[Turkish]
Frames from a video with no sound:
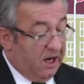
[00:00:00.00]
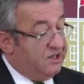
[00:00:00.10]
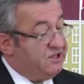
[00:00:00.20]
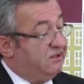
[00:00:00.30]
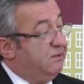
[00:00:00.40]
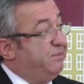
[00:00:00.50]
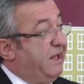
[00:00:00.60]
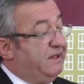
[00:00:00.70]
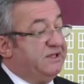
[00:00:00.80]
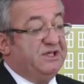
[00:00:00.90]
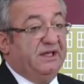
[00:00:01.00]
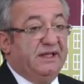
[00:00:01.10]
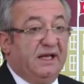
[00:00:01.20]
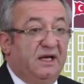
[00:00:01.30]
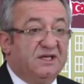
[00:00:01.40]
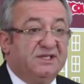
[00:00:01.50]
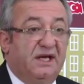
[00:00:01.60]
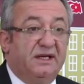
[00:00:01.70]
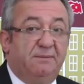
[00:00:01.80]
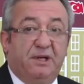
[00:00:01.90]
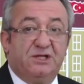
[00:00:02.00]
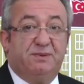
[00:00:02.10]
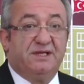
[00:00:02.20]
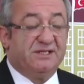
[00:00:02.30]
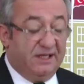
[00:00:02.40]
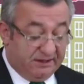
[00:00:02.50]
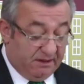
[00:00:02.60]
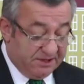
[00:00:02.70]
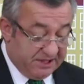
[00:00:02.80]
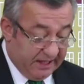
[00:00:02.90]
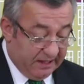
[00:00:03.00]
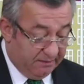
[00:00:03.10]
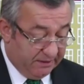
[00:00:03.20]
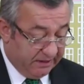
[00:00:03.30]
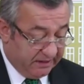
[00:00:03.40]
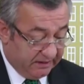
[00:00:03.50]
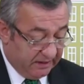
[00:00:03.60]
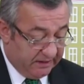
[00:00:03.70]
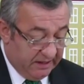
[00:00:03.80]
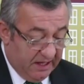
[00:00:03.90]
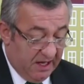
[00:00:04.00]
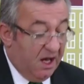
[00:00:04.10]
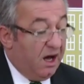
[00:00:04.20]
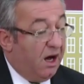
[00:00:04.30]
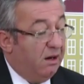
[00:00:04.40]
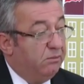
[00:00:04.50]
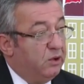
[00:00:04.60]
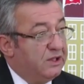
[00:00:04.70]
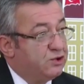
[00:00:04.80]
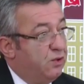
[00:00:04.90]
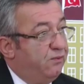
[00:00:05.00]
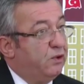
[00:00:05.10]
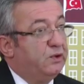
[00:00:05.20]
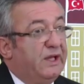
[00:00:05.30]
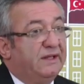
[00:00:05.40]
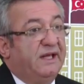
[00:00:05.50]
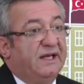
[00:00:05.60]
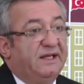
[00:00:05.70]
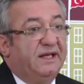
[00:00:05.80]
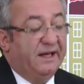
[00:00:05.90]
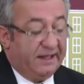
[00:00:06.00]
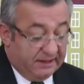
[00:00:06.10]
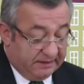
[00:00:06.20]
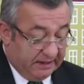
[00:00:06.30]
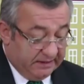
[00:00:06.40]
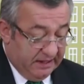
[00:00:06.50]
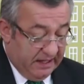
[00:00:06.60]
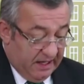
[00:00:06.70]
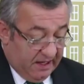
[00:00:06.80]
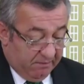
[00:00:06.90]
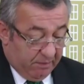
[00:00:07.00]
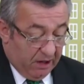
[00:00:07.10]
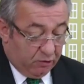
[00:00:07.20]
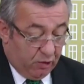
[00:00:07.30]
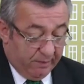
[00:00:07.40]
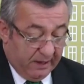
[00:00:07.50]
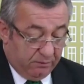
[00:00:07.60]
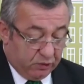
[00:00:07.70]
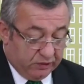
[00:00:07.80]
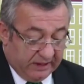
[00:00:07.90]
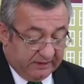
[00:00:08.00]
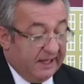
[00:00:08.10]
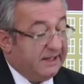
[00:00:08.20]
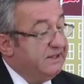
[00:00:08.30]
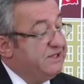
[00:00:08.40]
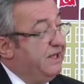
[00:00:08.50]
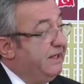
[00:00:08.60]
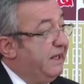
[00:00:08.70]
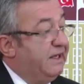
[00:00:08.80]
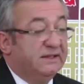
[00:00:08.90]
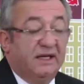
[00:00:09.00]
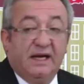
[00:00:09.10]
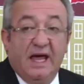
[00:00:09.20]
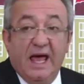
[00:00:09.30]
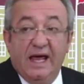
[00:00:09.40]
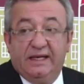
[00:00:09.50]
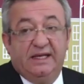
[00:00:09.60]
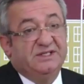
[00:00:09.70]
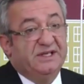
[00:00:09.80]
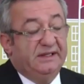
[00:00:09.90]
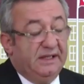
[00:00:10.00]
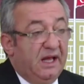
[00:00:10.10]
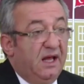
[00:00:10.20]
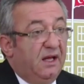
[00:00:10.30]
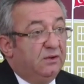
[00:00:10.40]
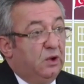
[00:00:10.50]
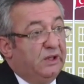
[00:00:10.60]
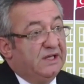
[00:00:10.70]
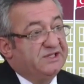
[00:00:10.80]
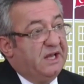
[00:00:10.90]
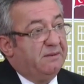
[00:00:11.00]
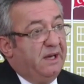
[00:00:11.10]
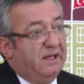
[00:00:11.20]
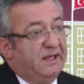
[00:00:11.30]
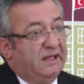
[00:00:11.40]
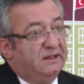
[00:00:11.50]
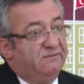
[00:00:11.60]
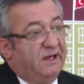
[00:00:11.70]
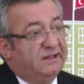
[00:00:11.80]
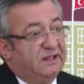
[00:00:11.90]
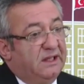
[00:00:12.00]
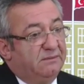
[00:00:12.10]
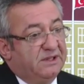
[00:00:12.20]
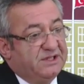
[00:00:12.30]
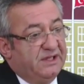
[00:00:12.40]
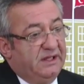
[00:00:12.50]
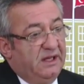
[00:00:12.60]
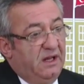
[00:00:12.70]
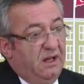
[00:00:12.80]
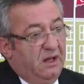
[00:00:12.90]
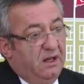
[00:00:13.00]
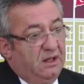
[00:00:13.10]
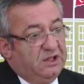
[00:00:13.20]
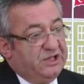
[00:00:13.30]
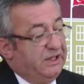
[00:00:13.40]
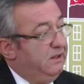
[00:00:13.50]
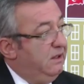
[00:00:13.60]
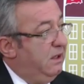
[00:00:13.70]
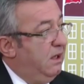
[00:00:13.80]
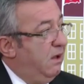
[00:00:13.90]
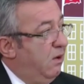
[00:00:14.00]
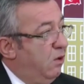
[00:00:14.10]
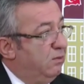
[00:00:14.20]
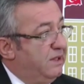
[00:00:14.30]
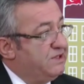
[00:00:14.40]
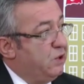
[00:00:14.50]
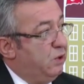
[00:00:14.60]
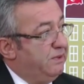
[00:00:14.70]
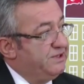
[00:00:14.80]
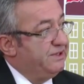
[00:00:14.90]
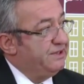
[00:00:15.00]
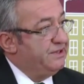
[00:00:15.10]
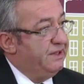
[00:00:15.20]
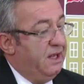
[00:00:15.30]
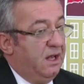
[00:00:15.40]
Acil tıp teknisyeninden hastaneyi paspaslayan temizlik elemanına kadar, ambulans şoföründen teknikere kadar, banko memurundan teknisyenine kadar herkesin döner sermayeden faydalanması işin olmazsa olmazıdır.